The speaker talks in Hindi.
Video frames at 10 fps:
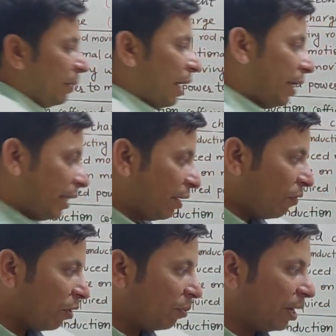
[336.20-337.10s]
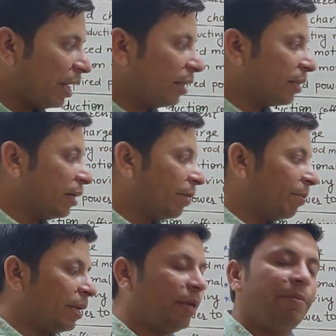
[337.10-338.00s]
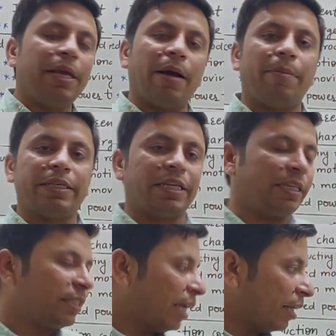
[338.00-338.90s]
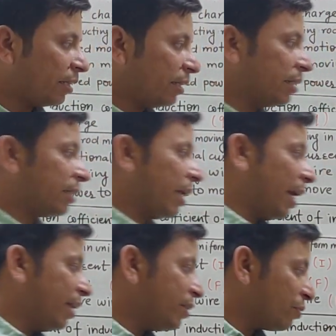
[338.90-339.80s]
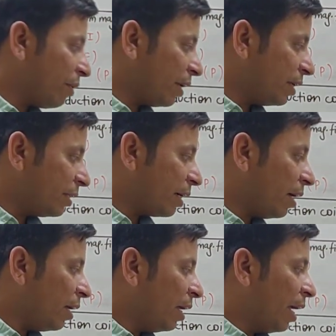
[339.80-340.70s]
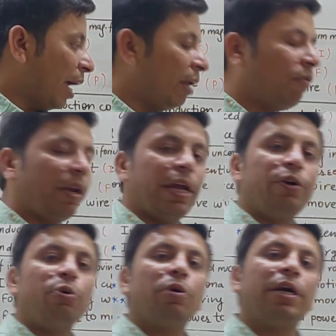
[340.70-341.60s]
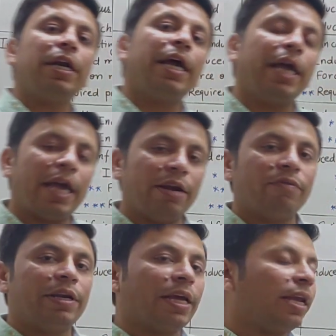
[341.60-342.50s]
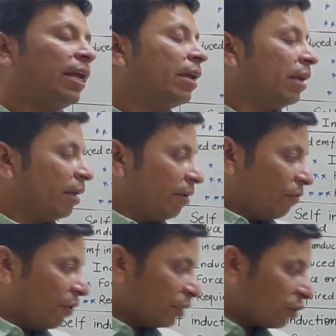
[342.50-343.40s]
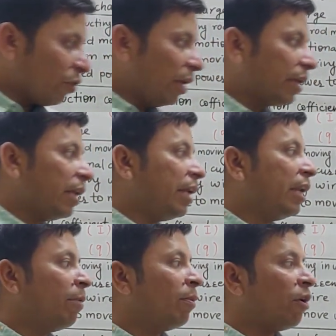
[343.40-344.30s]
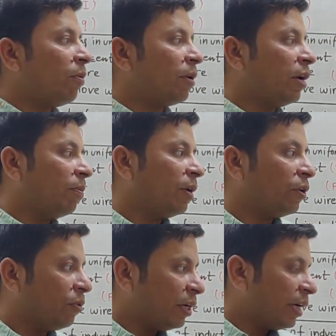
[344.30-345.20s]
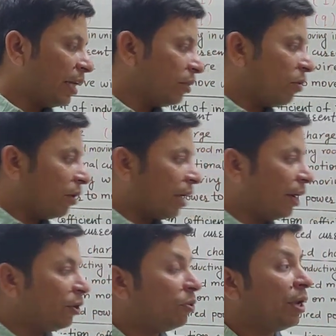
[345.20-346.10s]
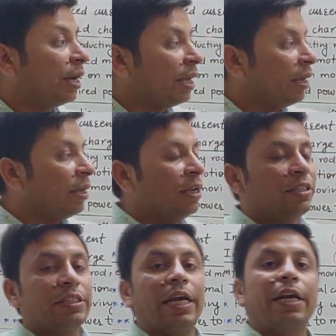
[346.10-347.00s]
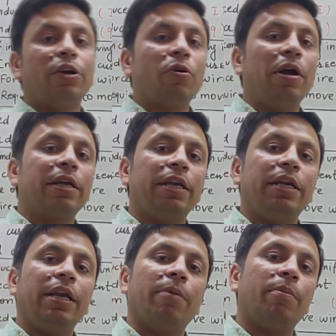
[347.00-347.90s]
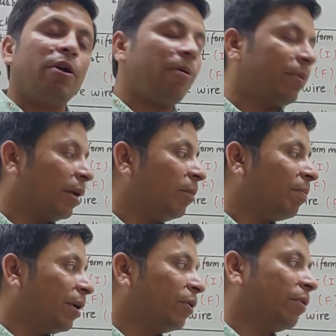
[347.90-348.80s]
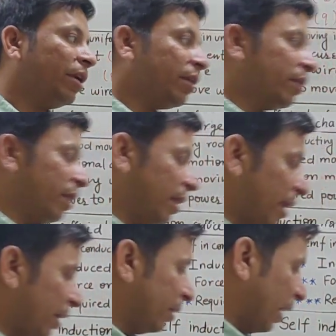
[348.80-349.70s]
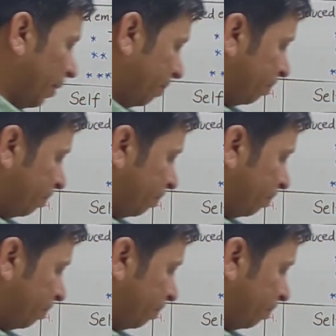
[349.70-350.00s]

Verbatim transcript: यानी ये फॉर्मूला याद करने पे ये भी आप आसानी से याद कर सकते हैं एन स्क्वायर की जगह एन वन एन टू करना है एन वन यानी फर्स्ट कॉयल के लिए नंबर ऑफ टर्न पर यूनिट लेंथ और एन टू यानी सेकेंड कॉयल के लिए नंबर ऑफ टर्न पर यूनिट लेंथ है